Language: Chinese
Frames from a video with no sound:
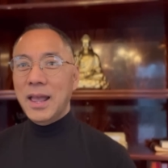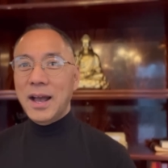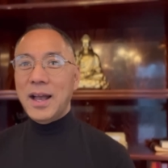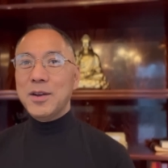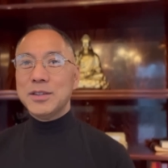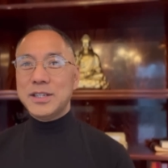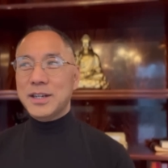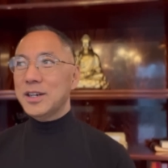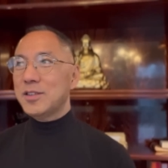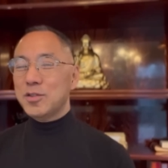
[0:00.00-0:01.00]
还有几
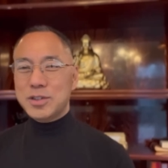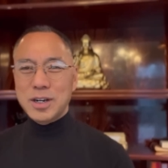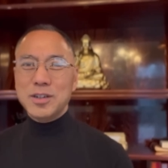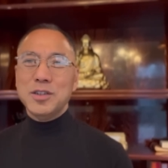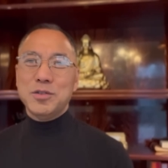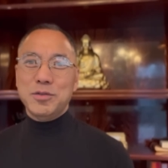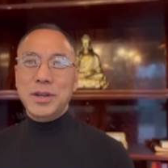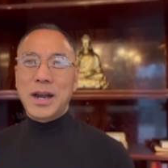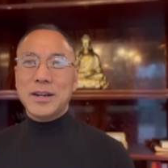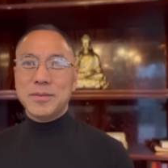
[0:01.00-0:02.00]
个就政治局
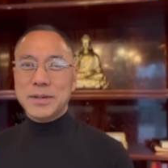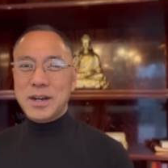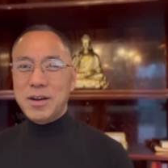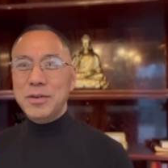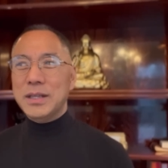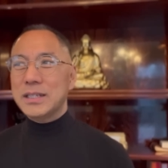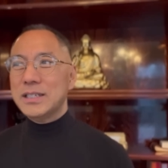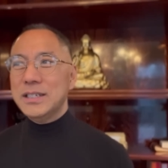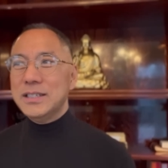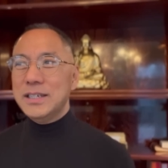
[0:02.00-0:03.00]
呀、什么常委的
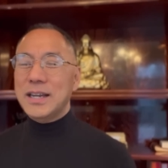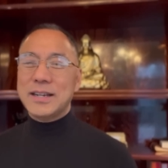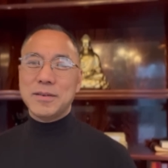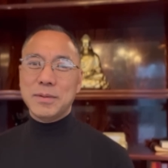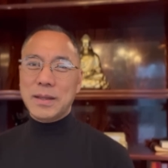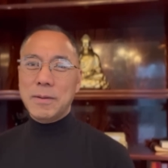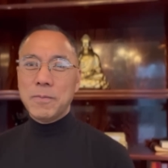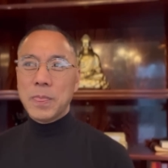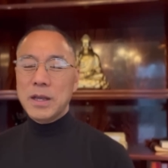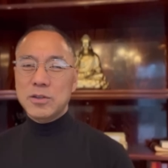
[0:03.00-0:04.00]
亲戚啊什么的。
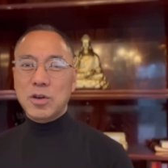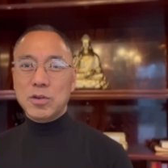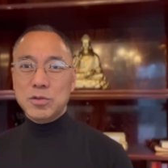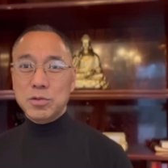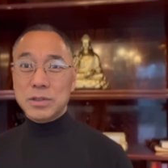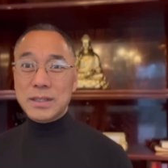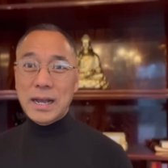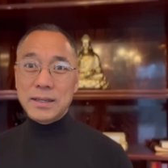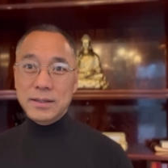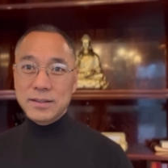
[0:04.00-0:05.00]
小舅子、
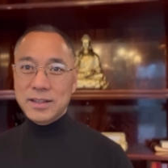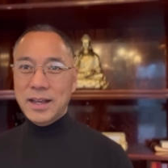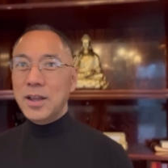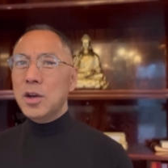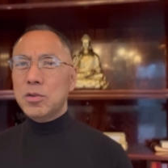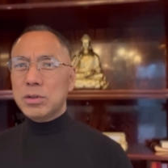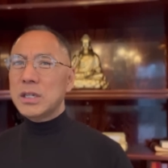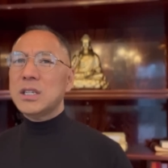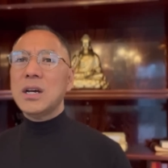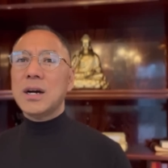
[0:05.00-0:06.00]
大姨子的说在
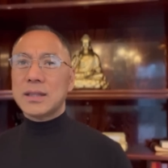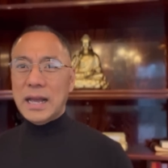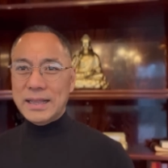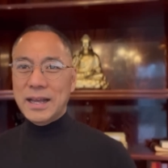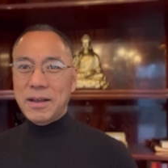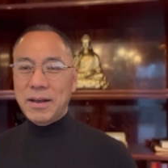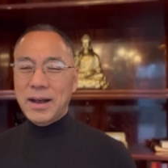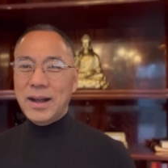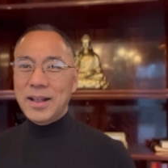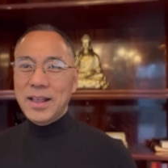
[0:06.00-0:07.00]
香港谈谈
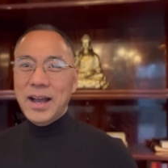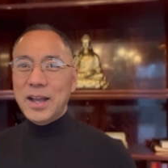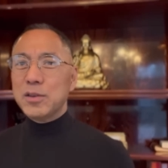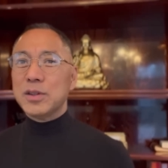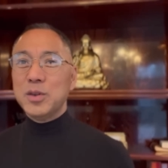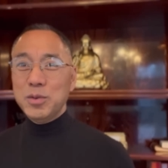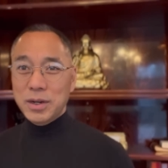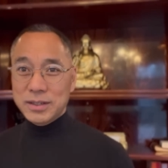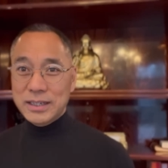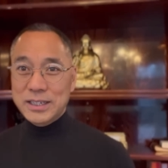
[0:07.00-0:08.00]
啊，还有的约
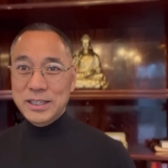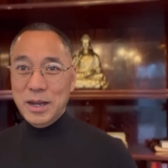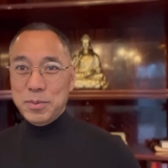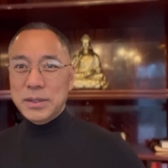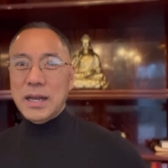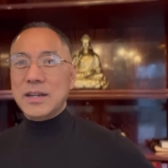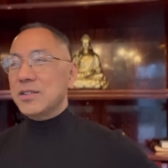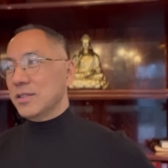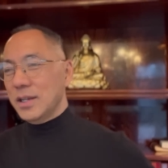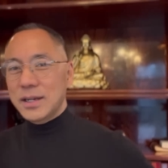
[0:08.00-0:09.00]
了在新加坡谈，
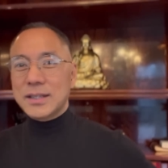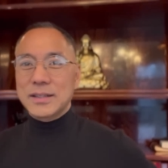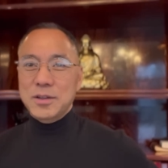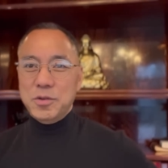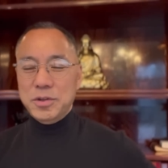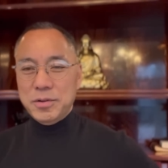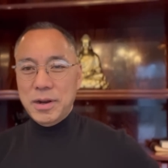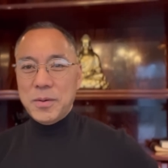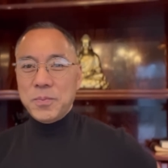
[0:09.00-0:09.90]
直接给弄回去了。